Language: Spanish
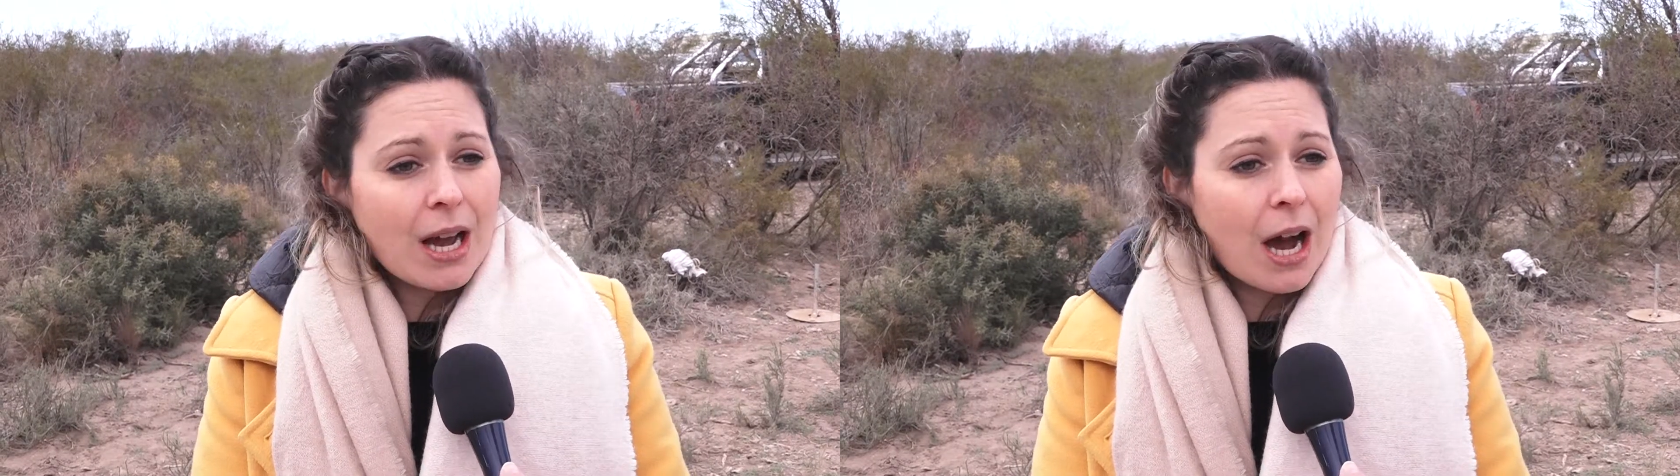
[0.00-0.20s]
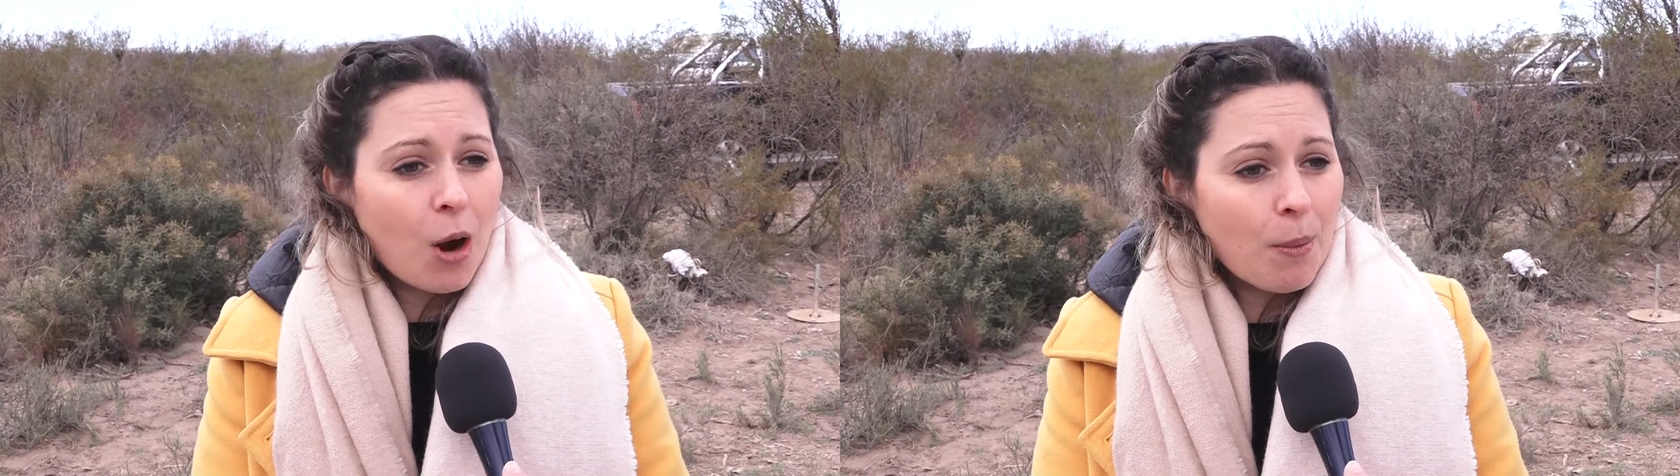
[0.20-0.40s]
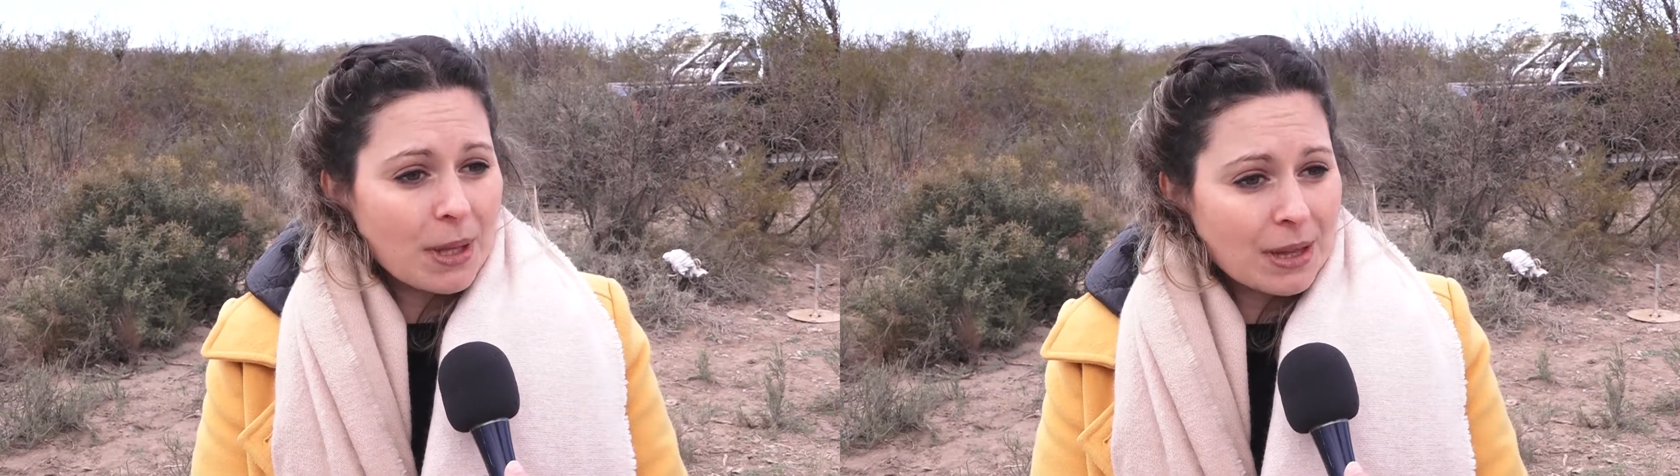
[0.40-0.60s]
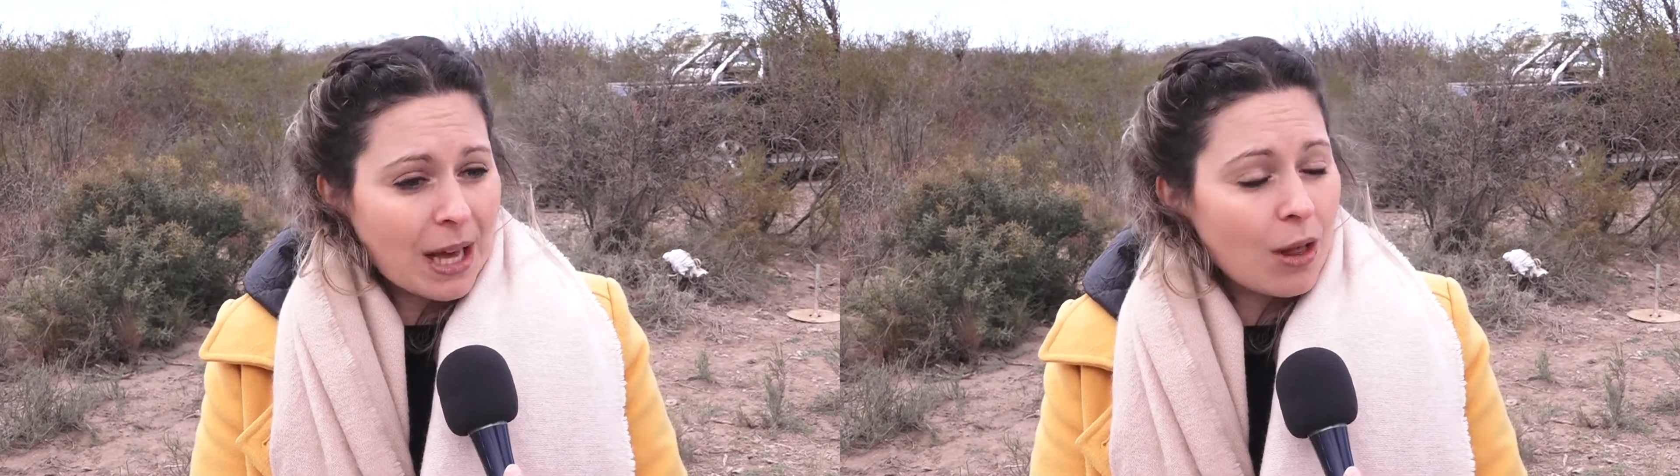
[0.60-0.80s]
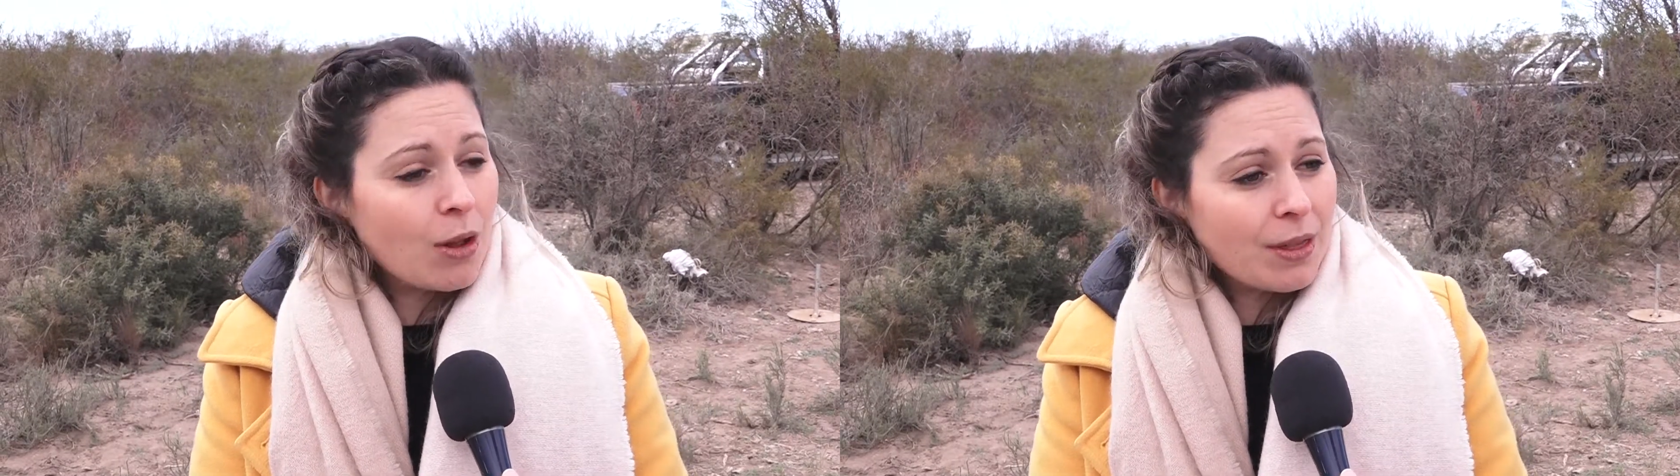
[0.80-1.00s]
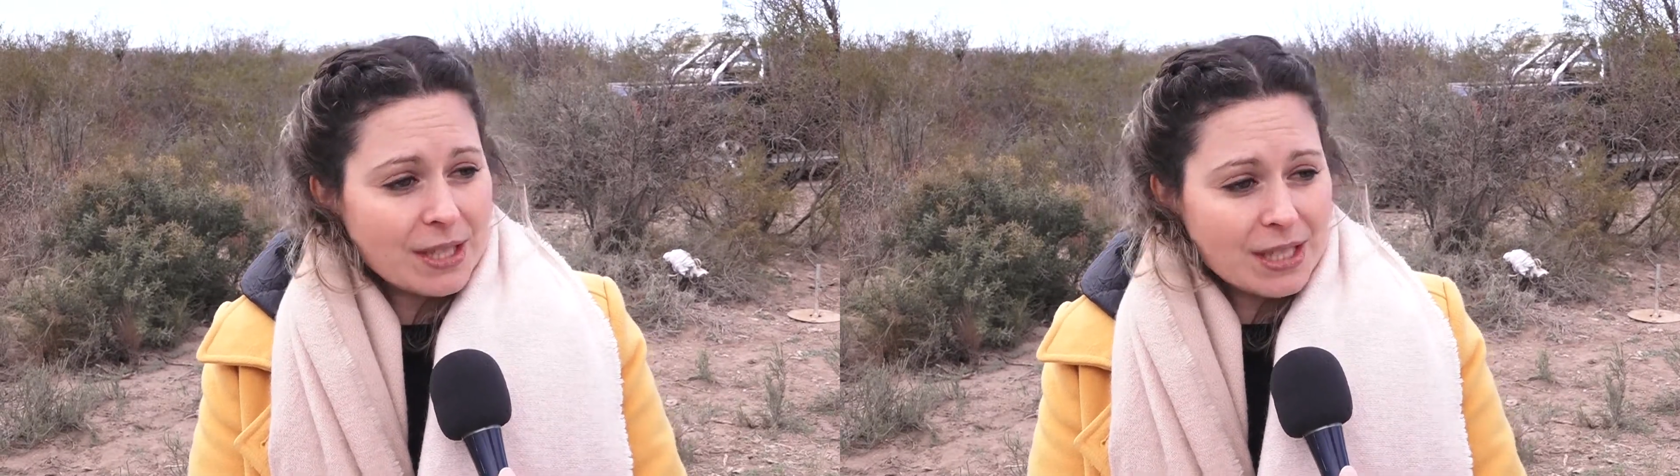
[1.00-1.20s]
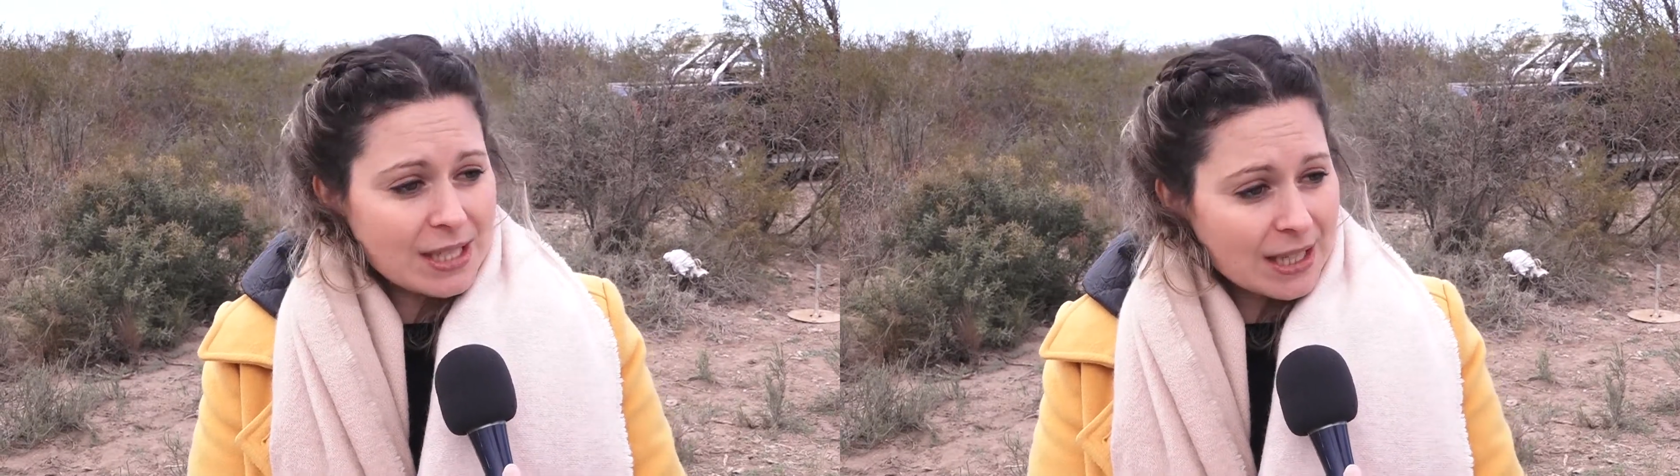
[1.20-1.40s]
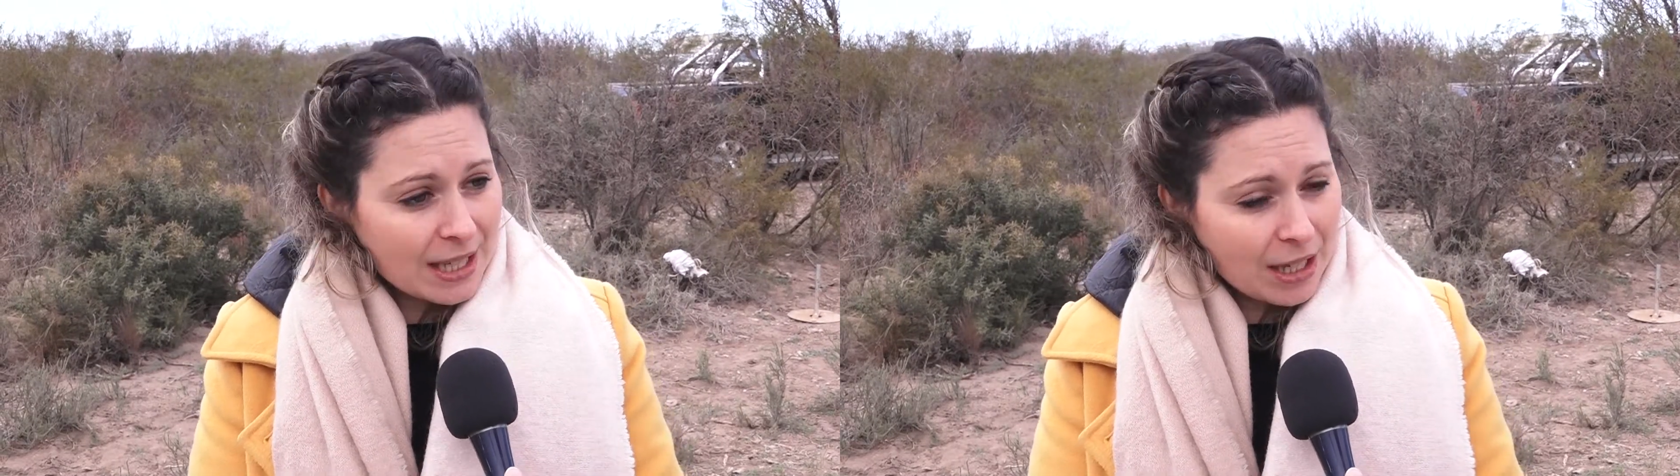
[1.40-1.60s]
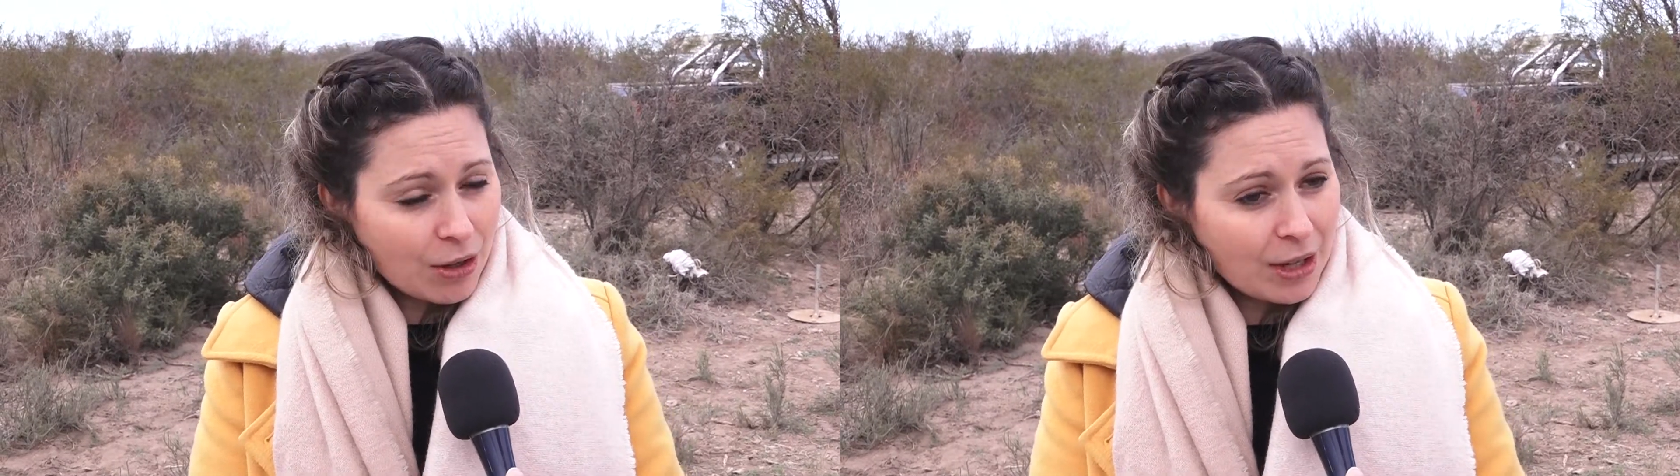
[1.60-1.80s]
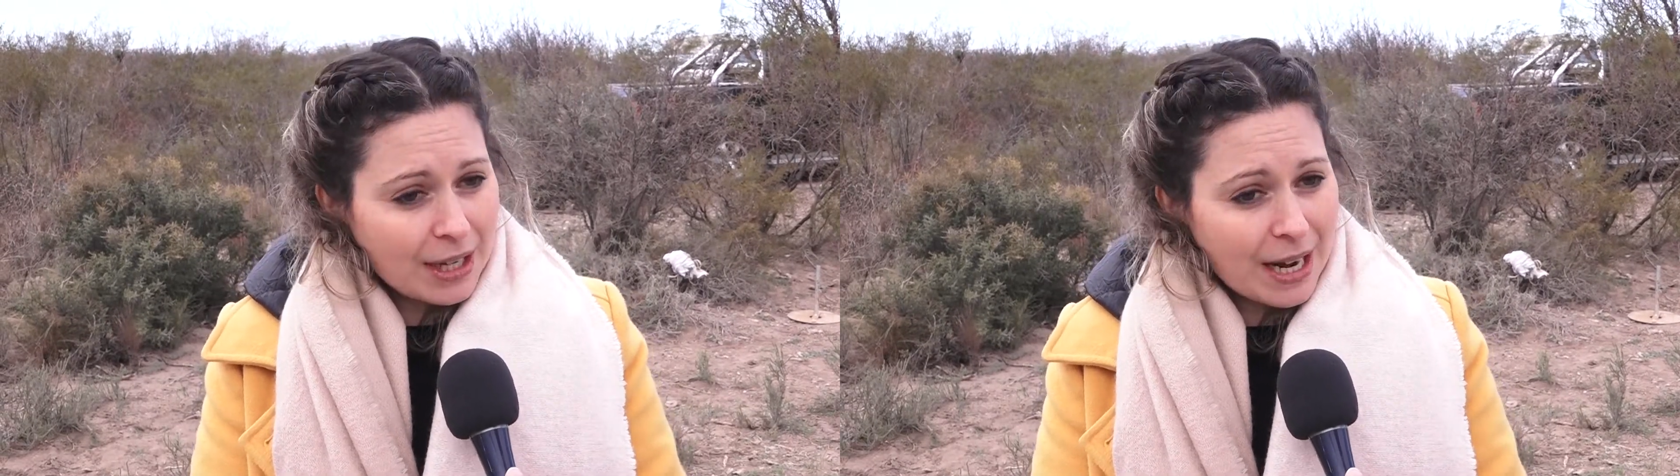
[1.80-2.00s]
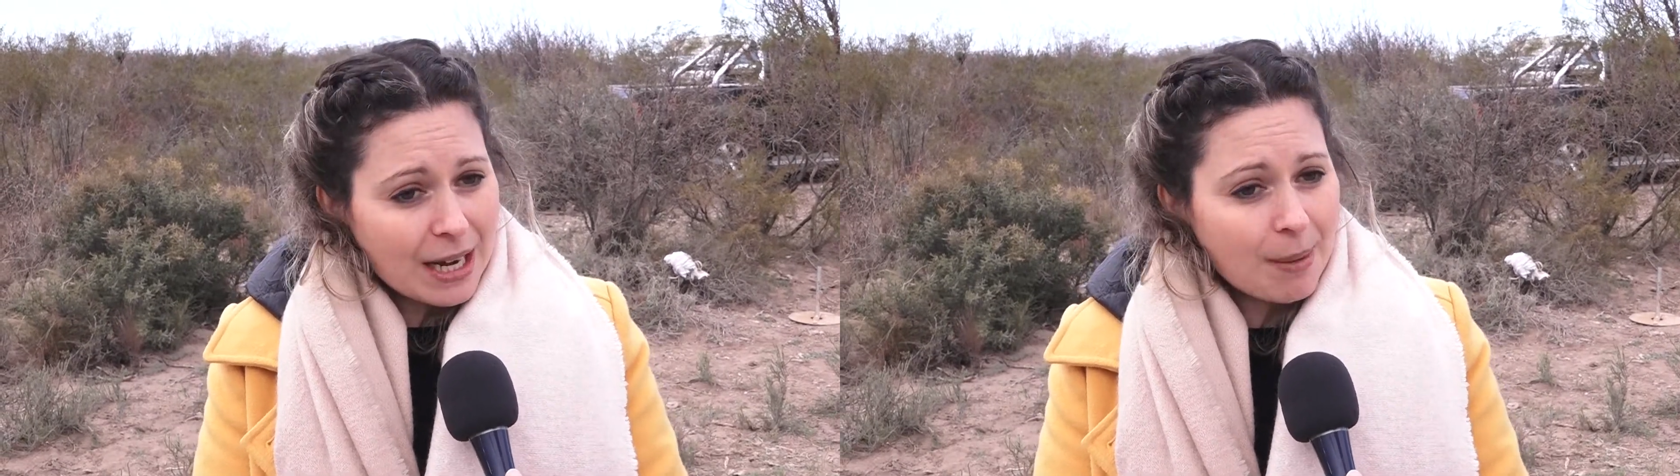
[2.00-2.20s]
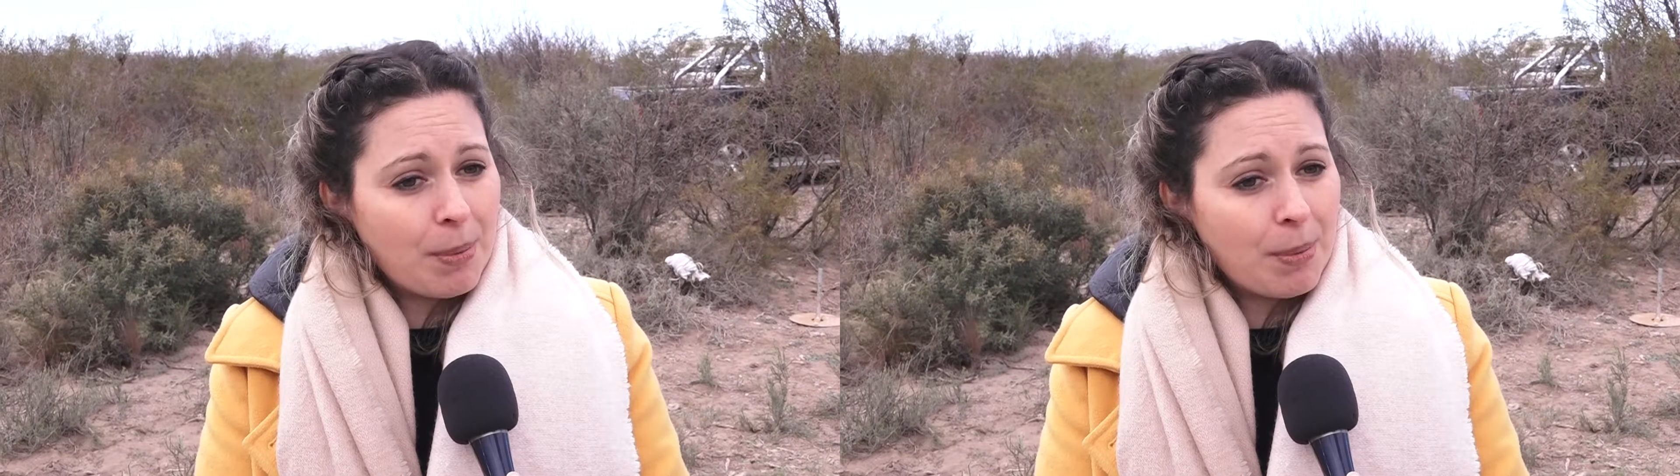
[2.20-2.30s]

ha aumentado en 17 kilos generales,